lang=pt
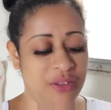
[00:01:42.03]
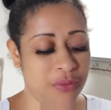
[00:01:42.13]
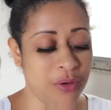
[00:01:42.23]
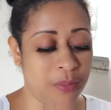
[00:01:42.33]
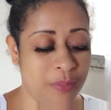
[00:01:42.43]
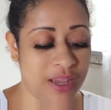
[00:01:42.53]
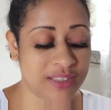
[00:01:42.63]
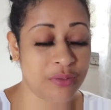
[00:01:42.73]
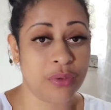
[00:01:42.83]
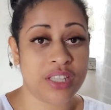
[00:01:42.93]
eu vou,
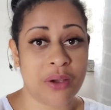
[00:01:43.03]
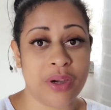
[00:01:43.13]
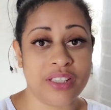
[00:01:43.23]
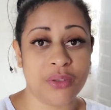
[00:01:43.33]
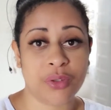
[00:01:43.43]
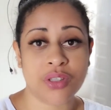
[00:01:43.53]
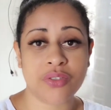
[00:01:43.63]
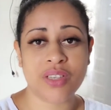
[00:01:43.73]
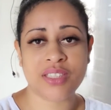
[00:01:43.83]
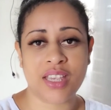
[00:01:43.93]
assim, vou estar tá aguardando todos
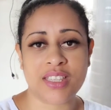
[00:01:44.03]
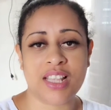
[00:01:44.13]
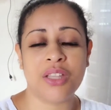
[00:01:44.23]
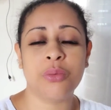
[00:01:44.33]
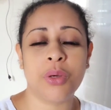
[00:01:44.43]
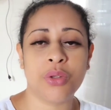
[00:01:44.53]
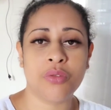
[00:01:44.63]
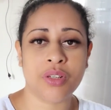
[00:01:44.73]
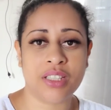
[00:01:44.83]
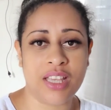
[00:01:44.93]
vocês lá no meu
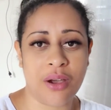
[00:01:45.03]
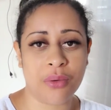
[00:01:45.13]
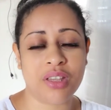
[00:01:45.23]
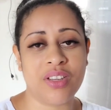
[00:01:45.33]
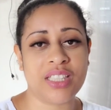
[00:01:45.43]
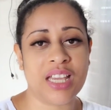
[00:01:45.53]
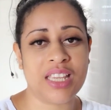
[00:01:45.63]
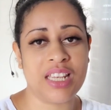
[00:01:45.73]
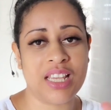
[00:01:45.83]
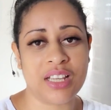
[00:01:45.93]
novo canal, que vai estar tá
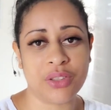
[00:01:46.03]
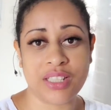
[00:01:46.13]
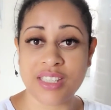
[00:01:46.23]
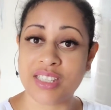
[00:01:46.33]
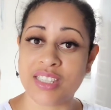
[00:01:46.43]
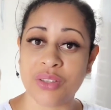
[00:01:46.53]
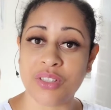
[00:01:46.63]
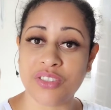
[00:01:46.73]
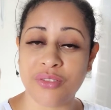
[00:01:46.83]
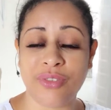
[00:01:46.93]
aqui linkado na descrição
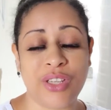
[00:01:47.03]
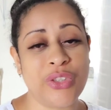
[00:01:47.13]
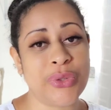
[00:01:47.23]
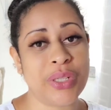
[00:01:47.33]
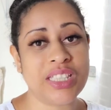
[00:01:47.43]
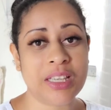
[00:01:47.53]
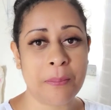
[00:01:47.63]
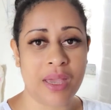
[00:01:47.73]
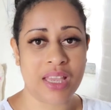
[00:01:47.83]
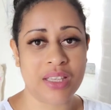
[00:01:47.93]
desse vídeo. E
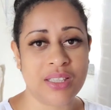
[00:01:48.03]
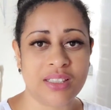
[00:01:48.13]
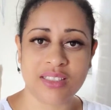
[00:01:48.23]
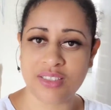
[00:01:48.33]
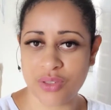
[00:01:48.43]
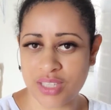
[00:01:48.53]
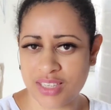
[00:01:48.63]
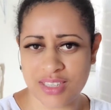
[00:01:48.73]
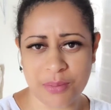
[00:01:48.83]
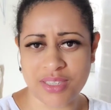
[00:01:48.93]
também, se você
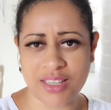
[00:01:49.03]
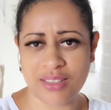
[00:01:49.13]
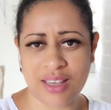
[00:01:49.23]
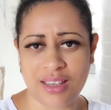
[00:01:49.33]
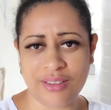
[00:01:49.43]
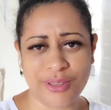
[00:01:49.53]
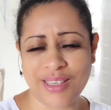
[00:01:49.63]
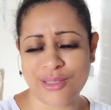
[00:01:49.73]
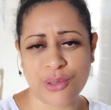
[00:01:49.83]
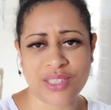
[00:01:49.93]
quiser me seguir na, nas
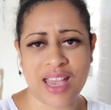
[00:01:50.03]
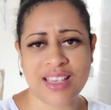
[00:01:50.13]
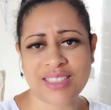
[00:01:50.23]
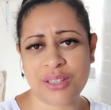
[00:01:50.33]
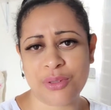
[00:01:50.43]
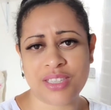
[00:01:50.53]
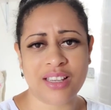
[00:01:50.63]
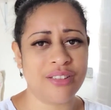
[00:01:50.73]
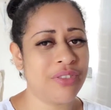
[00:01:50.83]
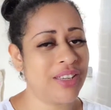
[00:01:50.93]
redes sociais, que é no
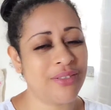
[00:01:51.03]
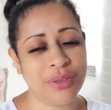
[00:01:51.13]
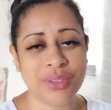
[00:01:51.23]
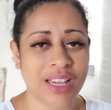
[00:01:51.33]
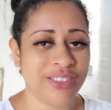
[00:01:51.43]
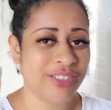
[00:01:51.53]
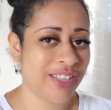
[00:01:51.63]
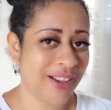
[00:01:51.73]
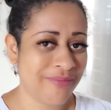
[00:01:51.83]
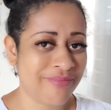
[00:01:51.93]
Instagram, fique à vontade,
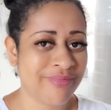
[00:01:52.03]
tá?